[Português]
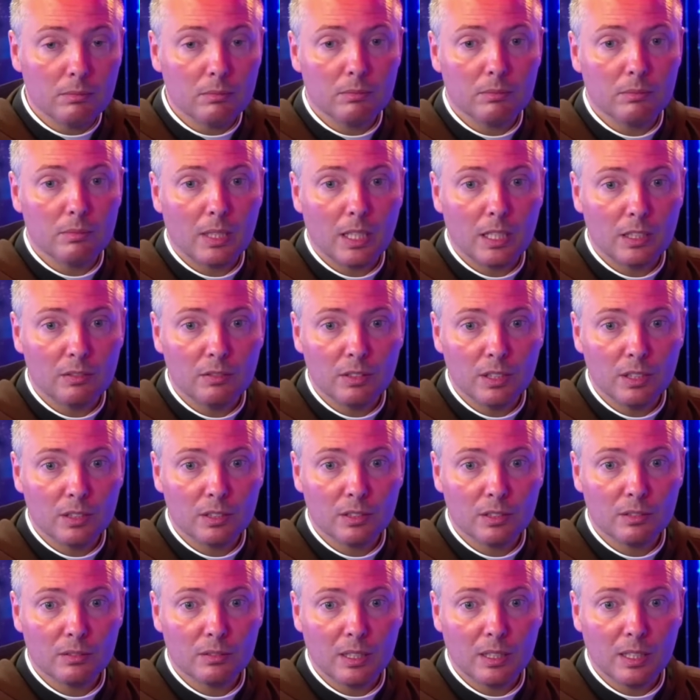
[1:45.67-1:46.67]
Às
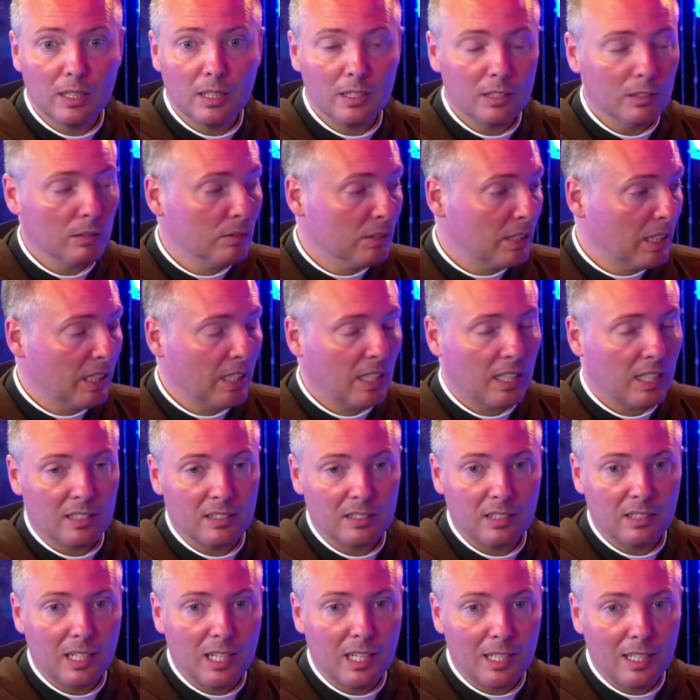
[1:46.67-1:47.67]
vezes, né? Então tem que
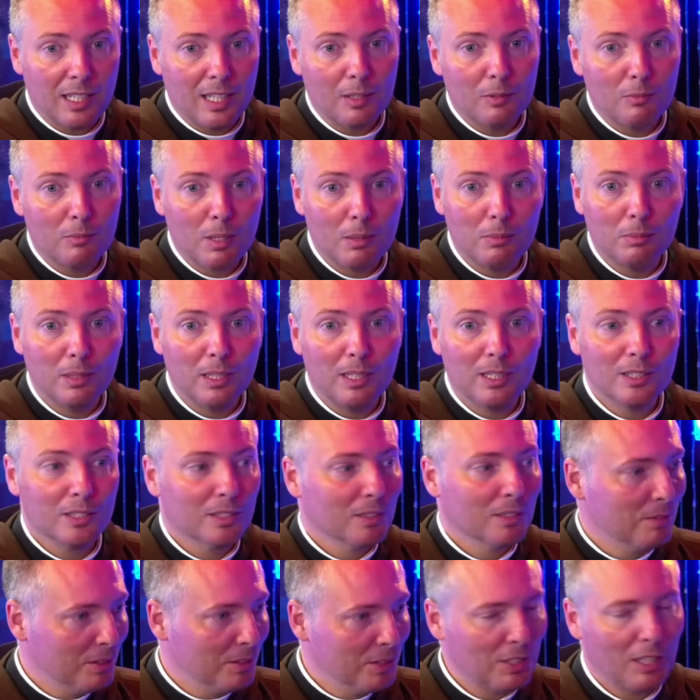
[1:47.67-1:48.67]
rezar, dar uma
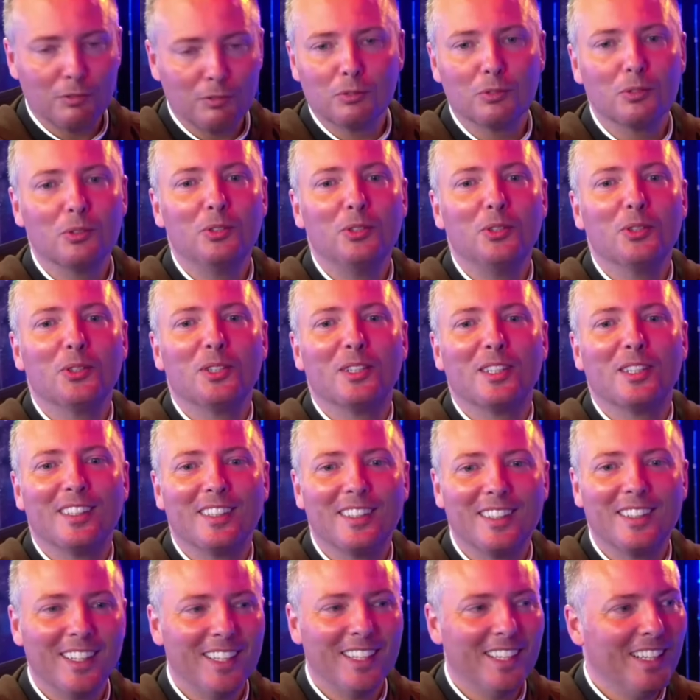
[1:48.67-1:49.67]
benção e já funciona,
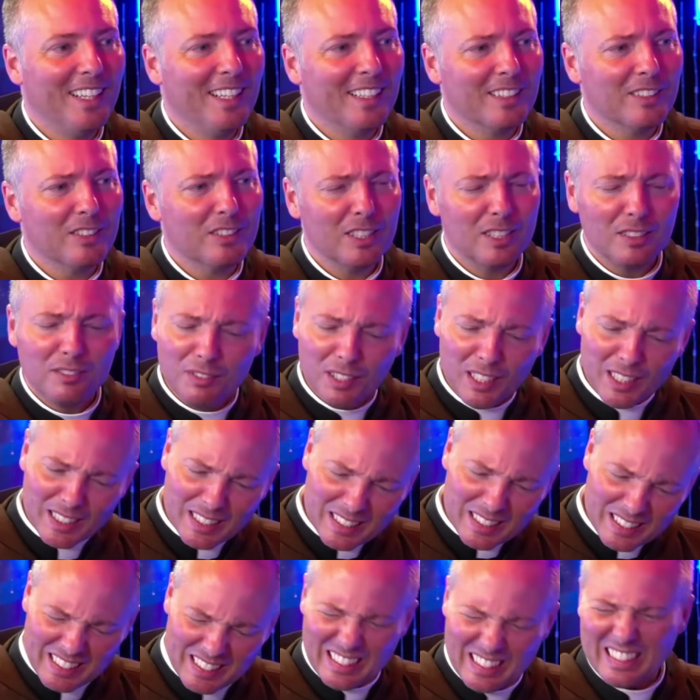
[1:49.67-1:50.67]
né? Uhum. Então a gente vê que,
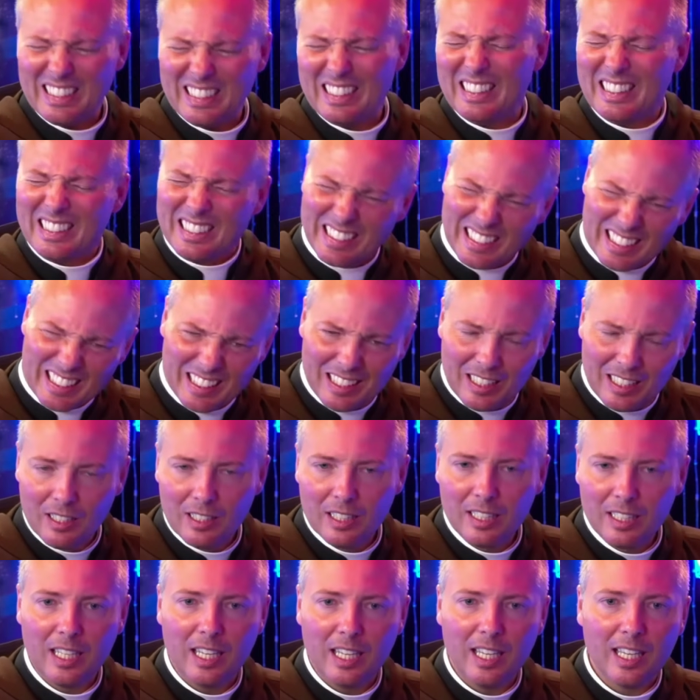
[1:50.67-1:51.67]
que ele
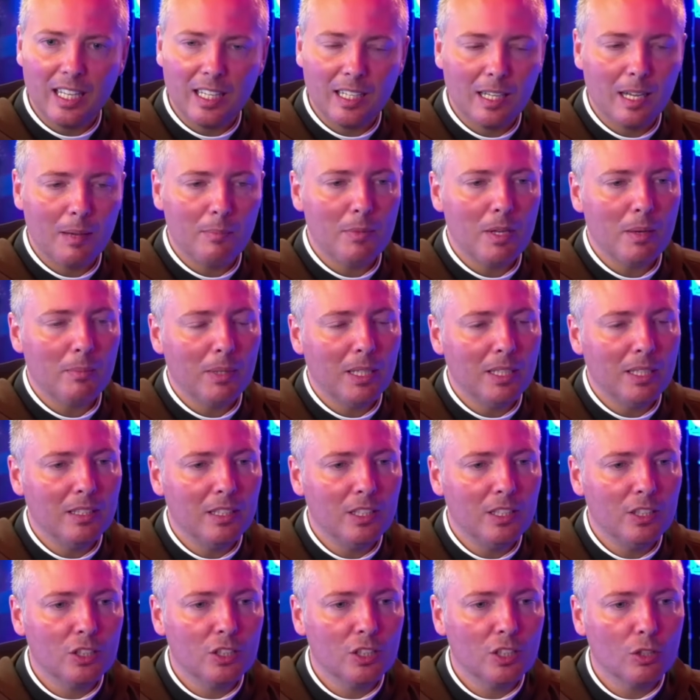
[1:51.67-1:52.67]
quer, a minha mãe
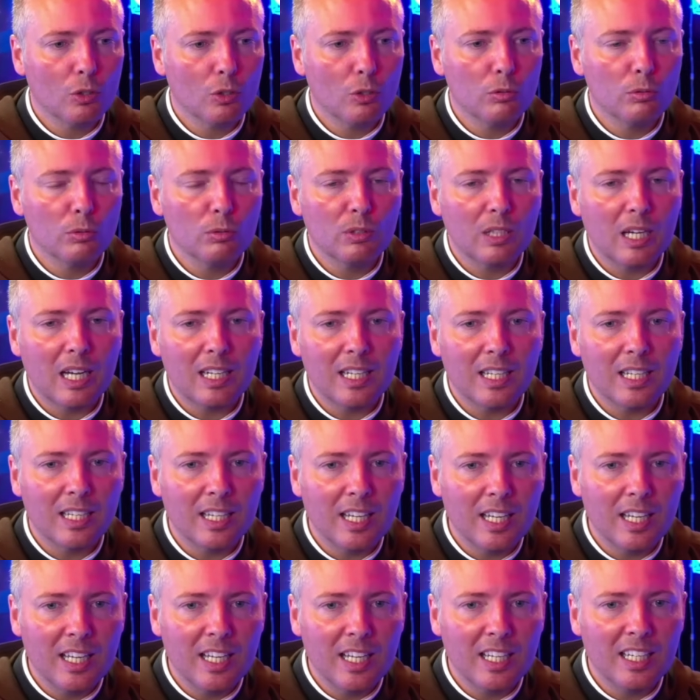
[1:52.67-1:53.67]
diz, colocar
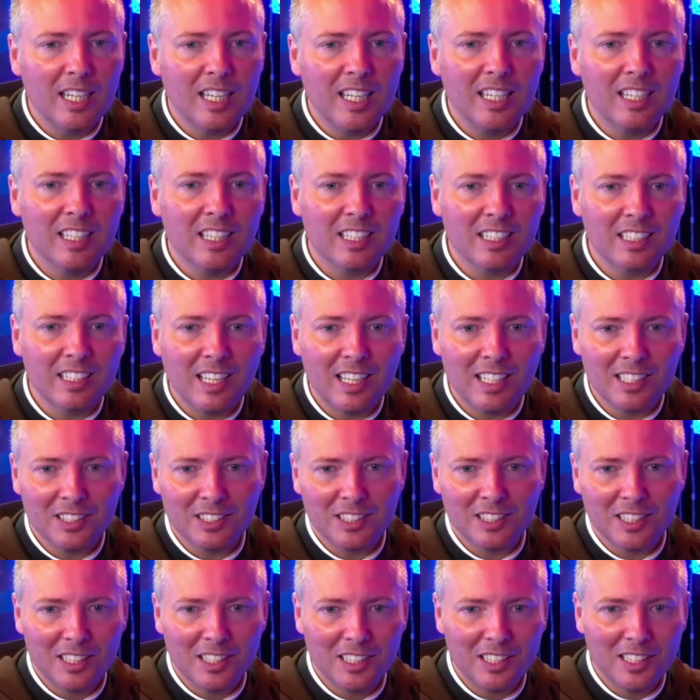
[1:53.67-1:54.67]
areia na
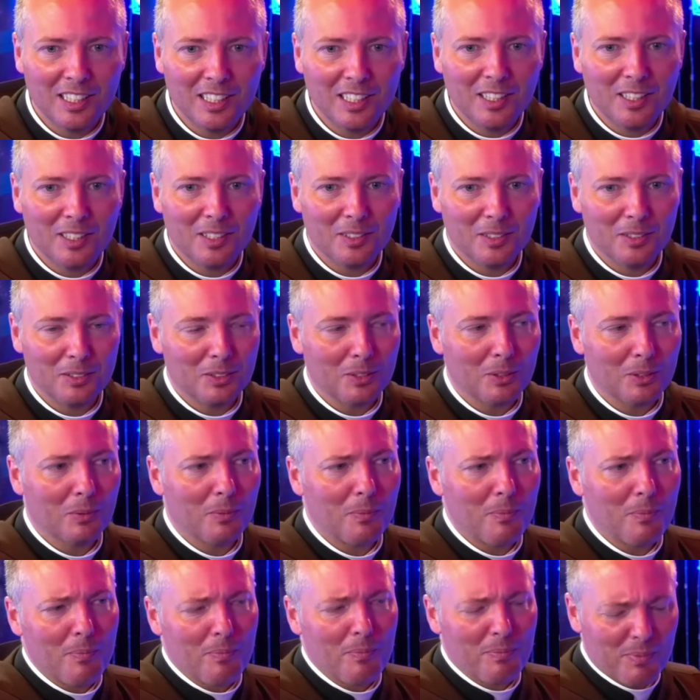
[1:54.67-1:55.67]
engrenagem. É isso. Então,
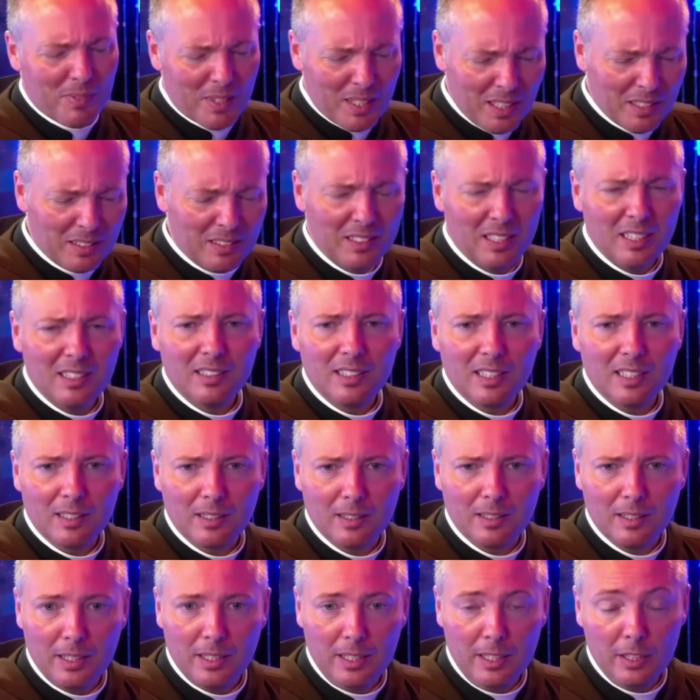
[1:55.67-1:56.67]
ele tenta,
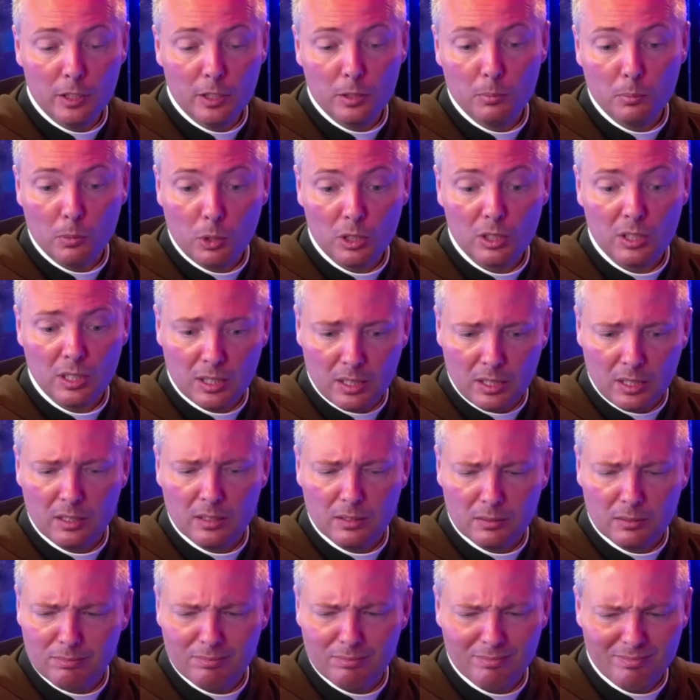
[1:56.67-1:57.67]
e isso mostra que ele
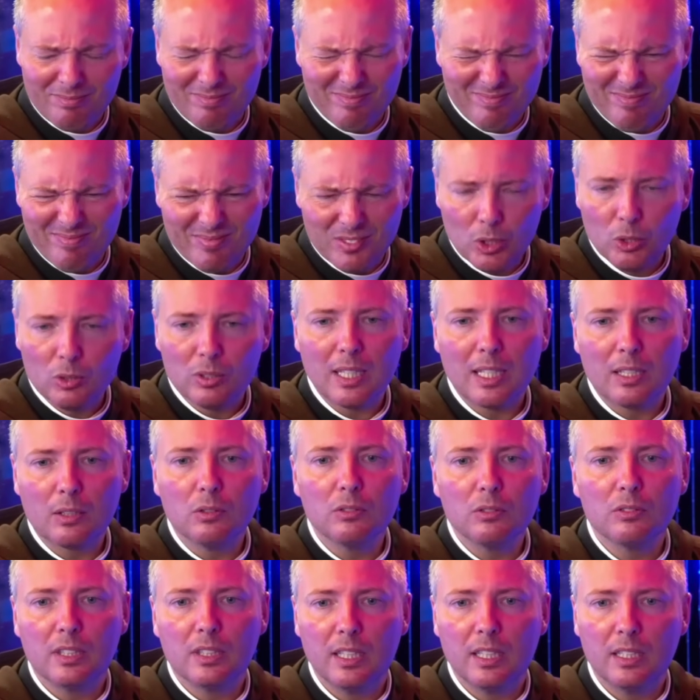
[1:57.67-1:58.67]
não está
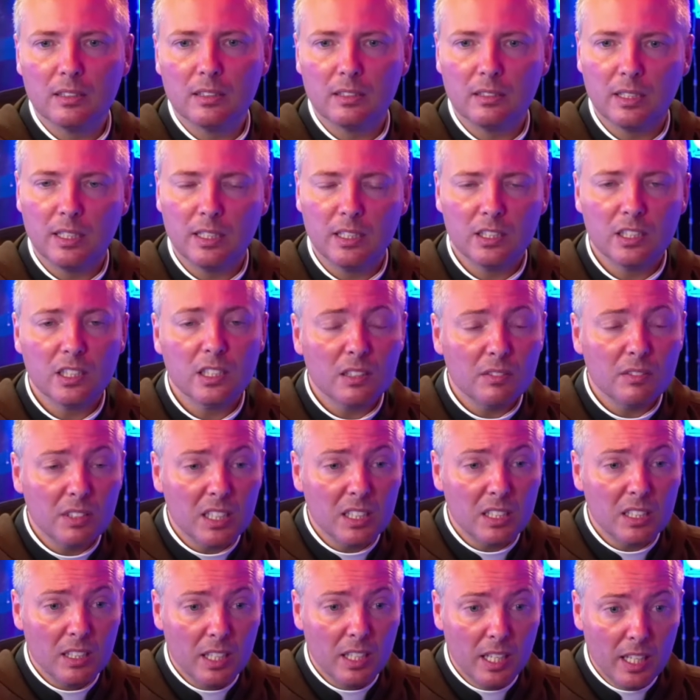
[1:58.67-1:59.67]
contente, né? E a gente
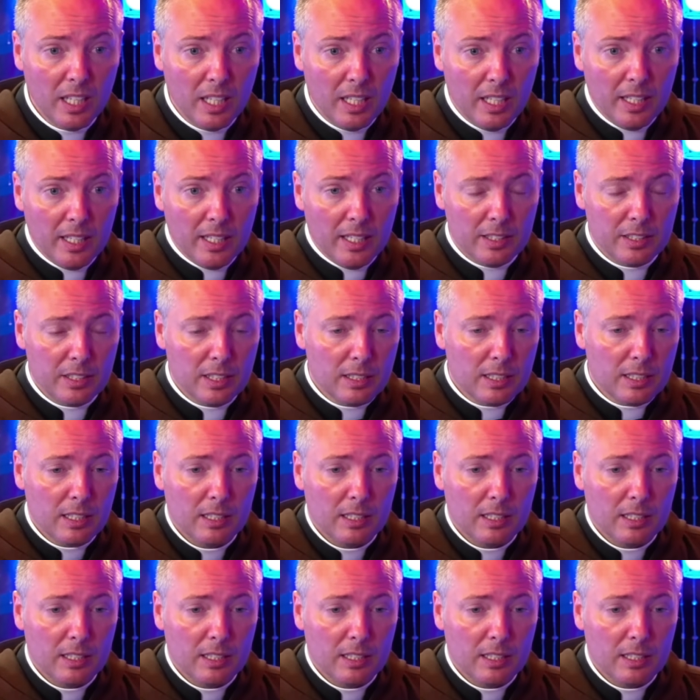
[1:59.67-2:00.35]
vê, a gente